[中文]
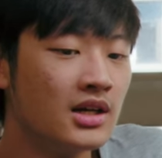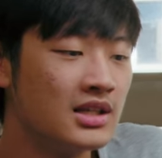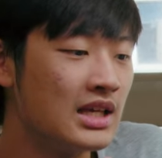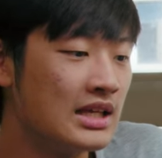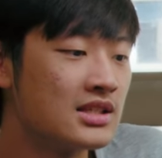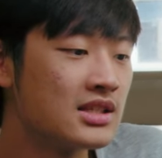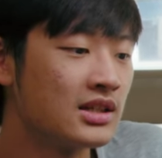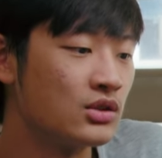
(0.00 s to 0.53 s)

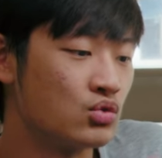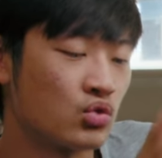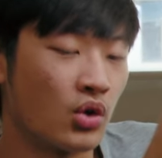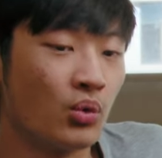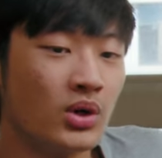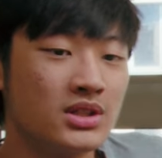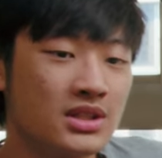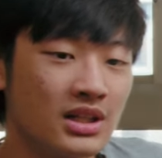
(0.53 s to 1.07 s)
颜色
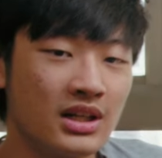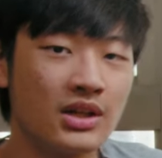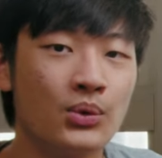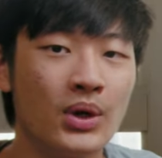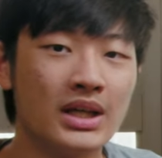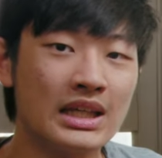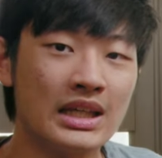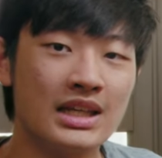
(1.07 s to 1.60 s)
转换成另
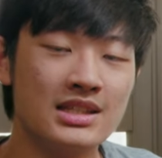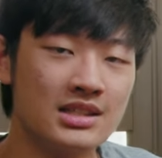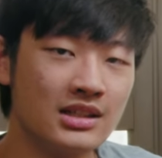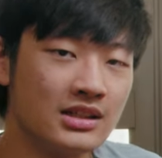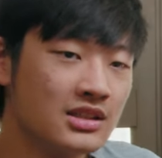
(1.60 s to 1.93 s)
外颜色，